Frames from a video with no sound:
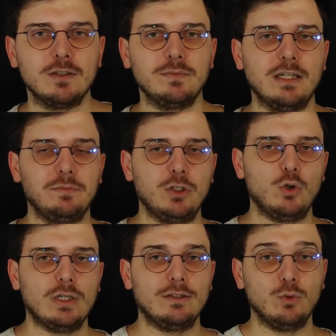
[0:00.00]
adımdan biri
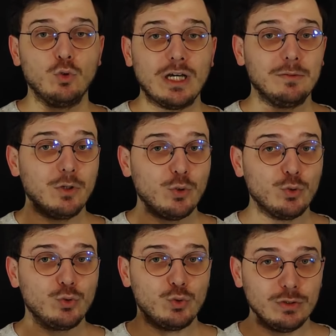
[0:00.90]
olan not alma
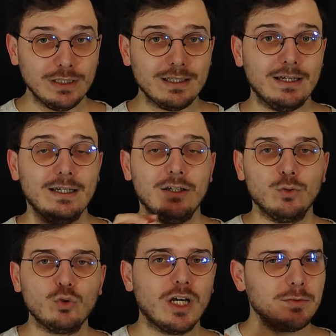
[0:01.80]
konusunda da
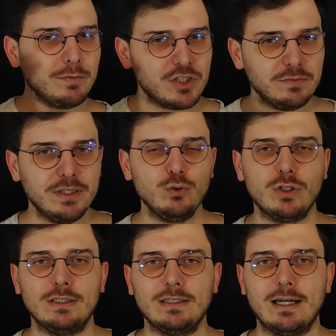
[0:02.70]
not alma biçimleri
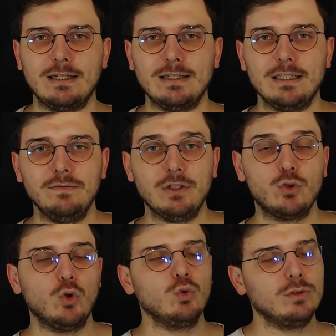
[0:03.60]
üzerine derlediğim ve
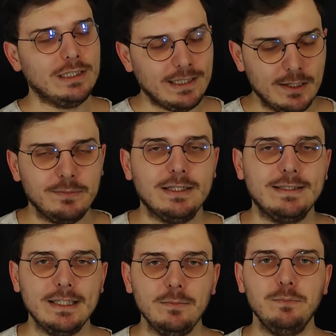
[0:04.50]
çoğunu
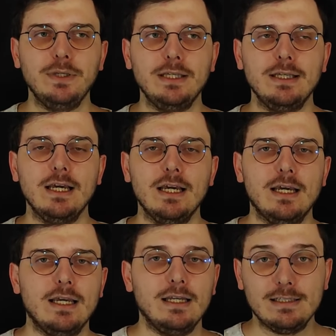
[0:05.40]
deneyimlediğim bir
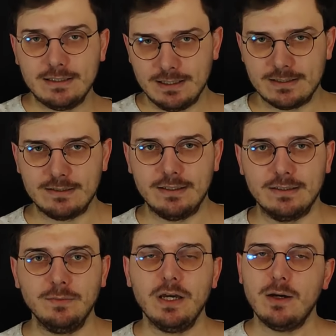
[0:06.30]
e, liste
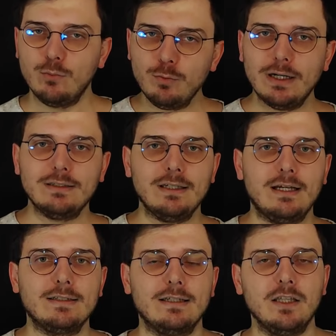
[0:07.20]
hazırladım. Bu
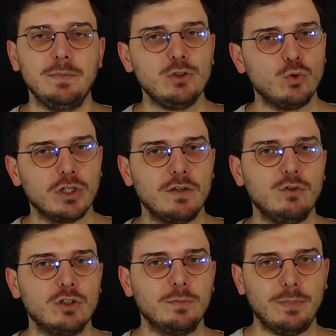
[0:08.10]
maddelerden de bir sonraki
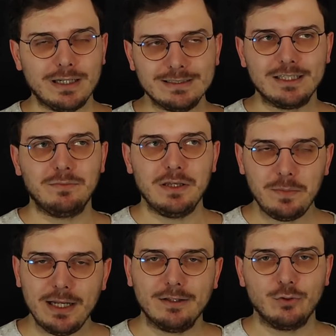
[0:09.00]
videoda bahsetmeyi
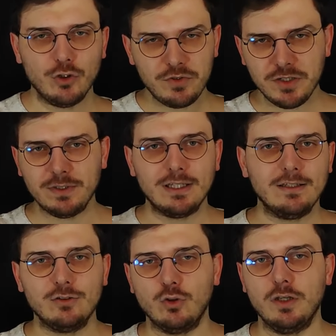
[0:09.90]
planlıyorum.
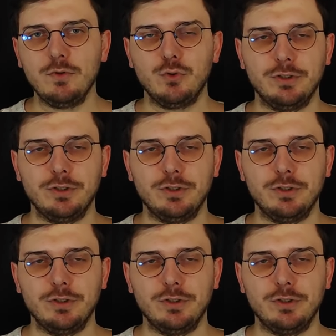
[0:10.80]
Şimdiden söylemiş